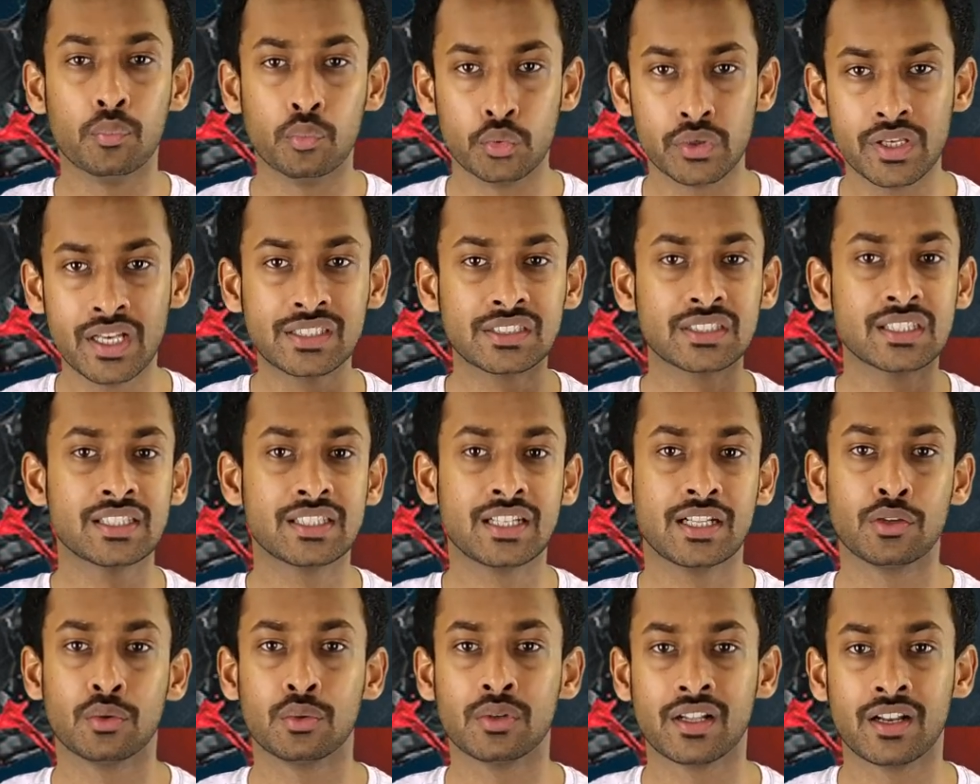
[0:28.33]
முயற்சி
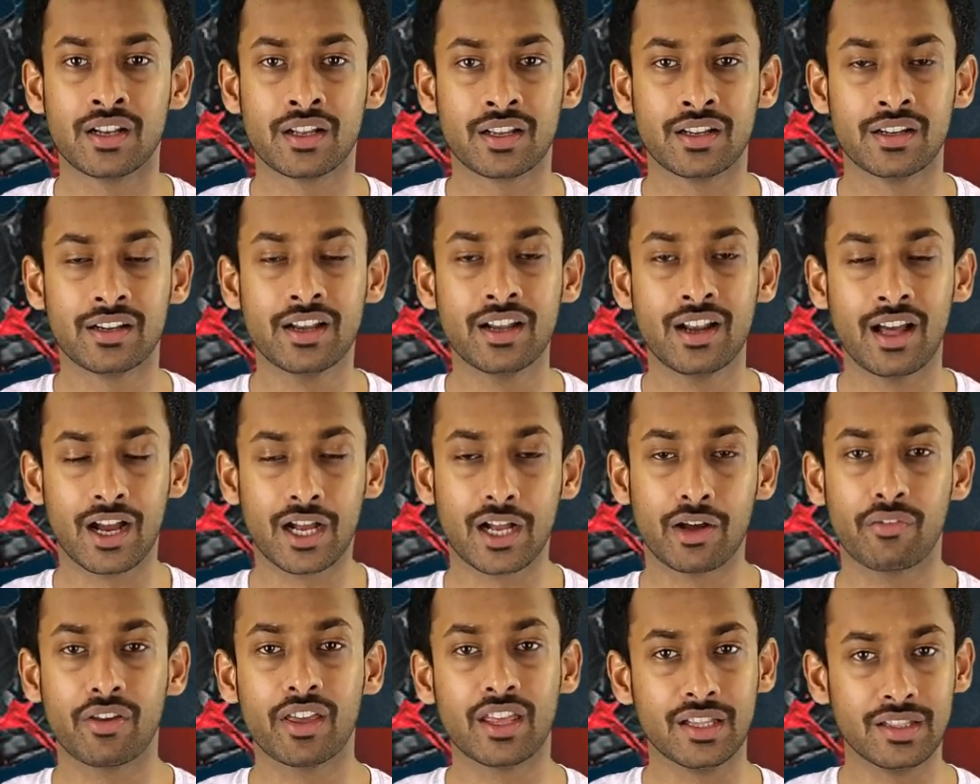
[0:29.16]
செய்து கொண்டிருக்கின்றேன்
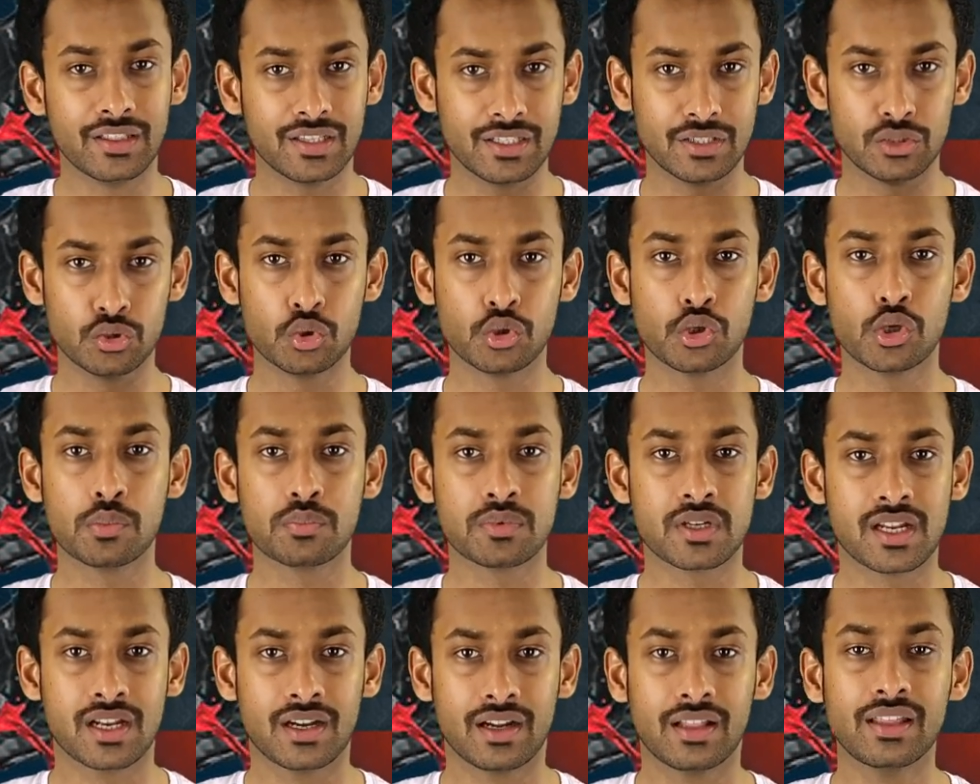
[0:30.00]
ஆகவே இந்த
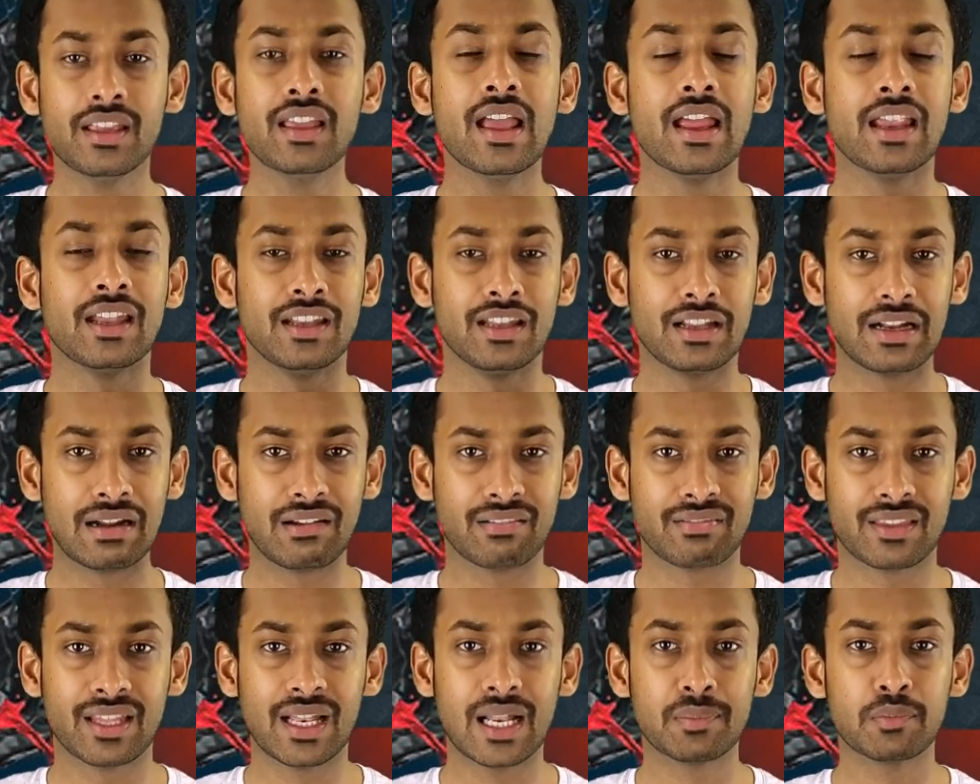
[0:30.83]
யூடியூப் சேனலை
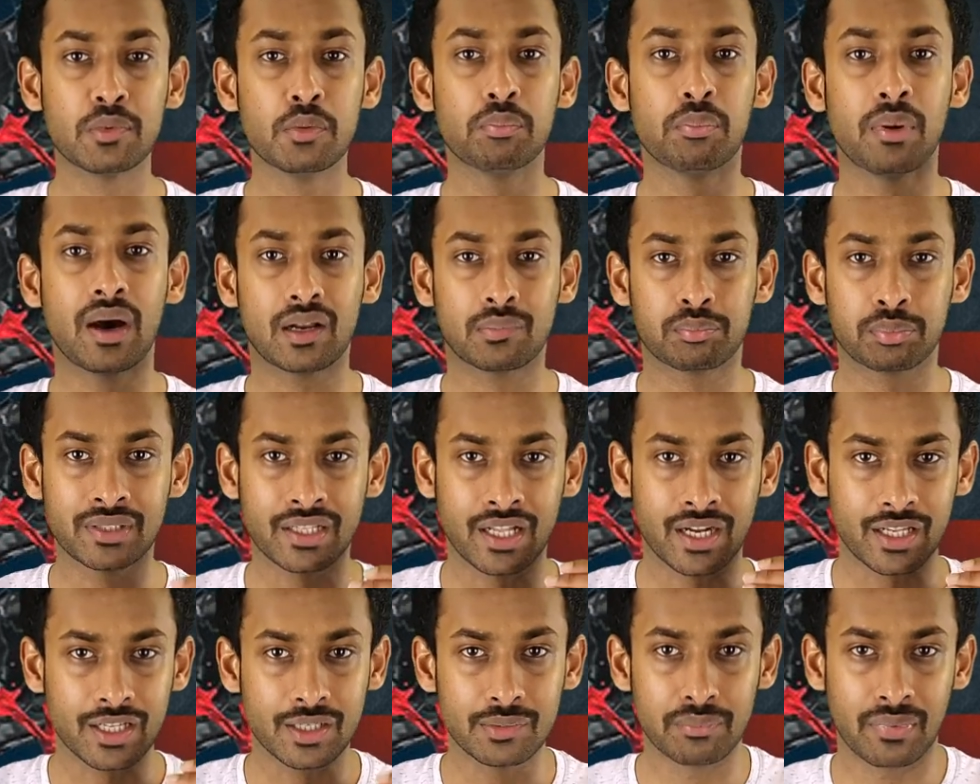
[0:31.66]
நீங்கள் தினமும்
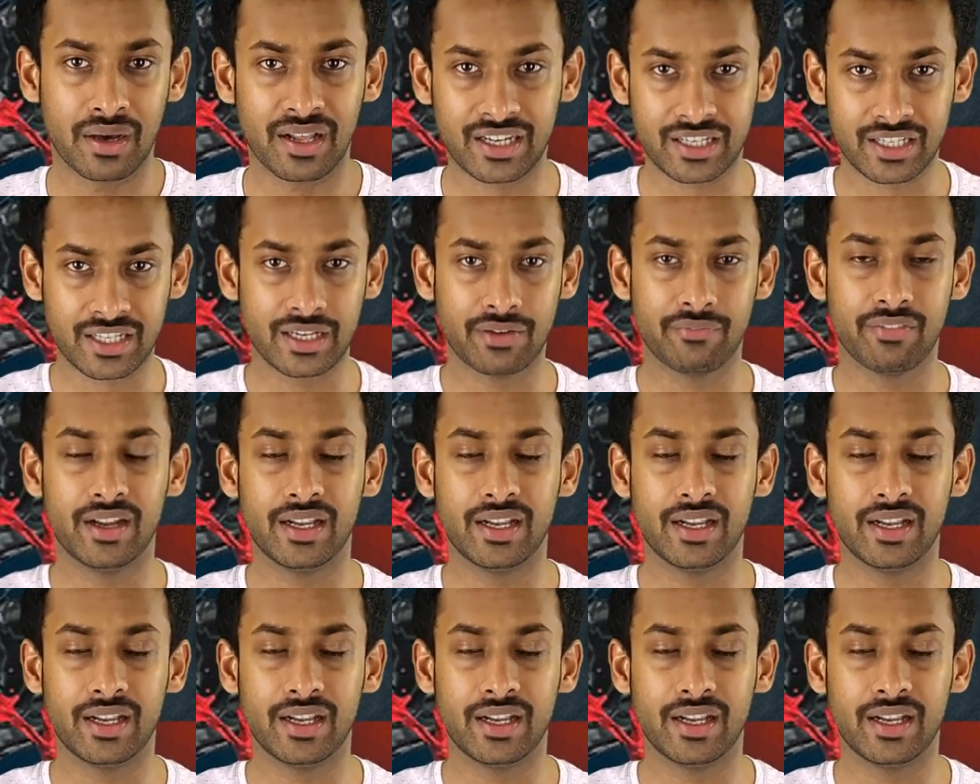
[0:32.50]
பார்ப்பதற்கு மறக்க